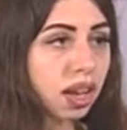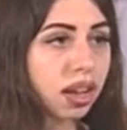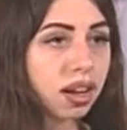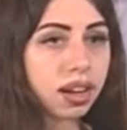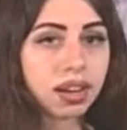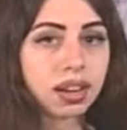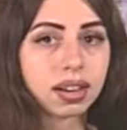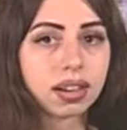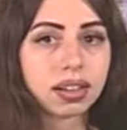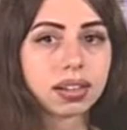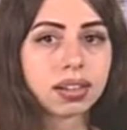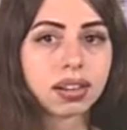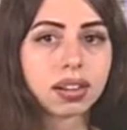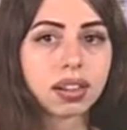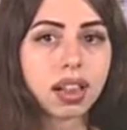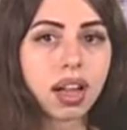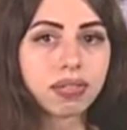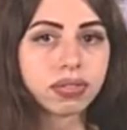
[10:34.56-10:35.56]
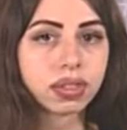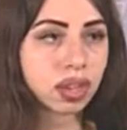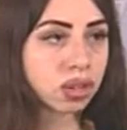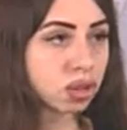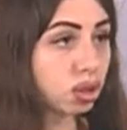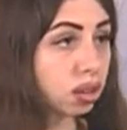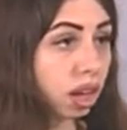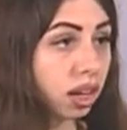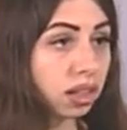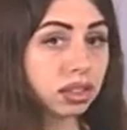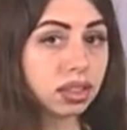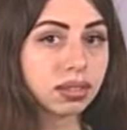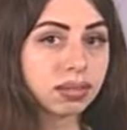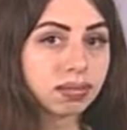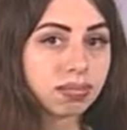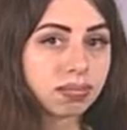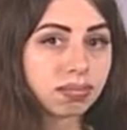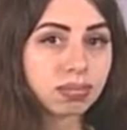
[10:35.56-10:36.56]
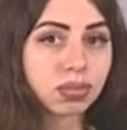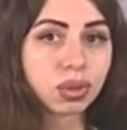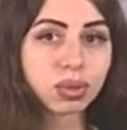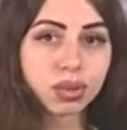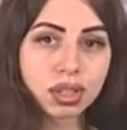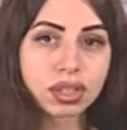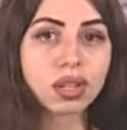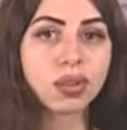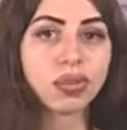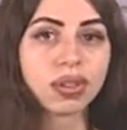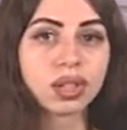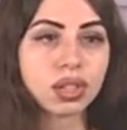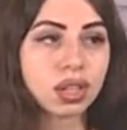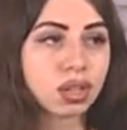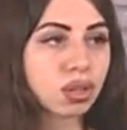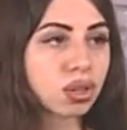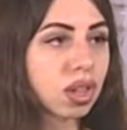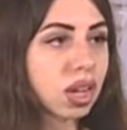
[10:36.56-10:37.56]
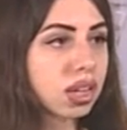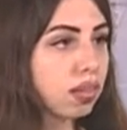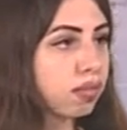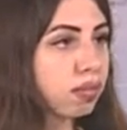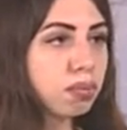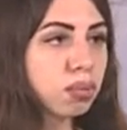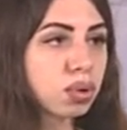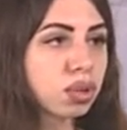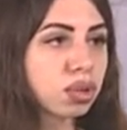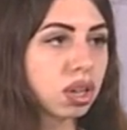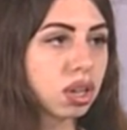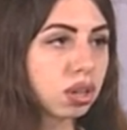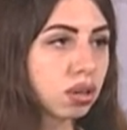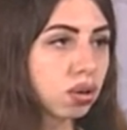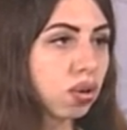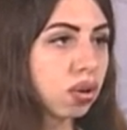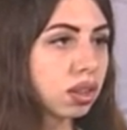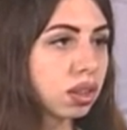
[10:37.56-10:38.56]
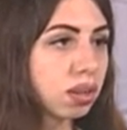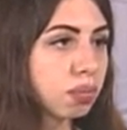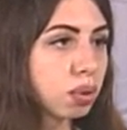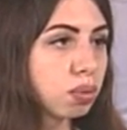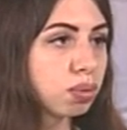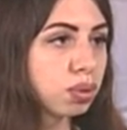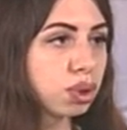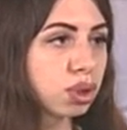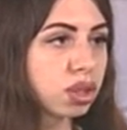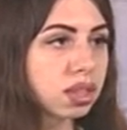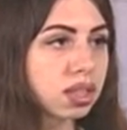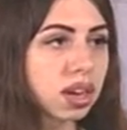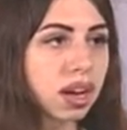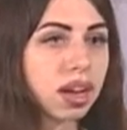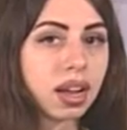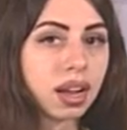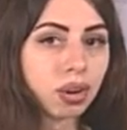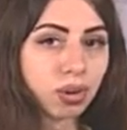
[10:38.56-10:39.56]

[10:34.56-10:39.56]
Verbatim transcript: а, главное желание – то есть, если у вас есть желание, вы можете легко этому обучиться.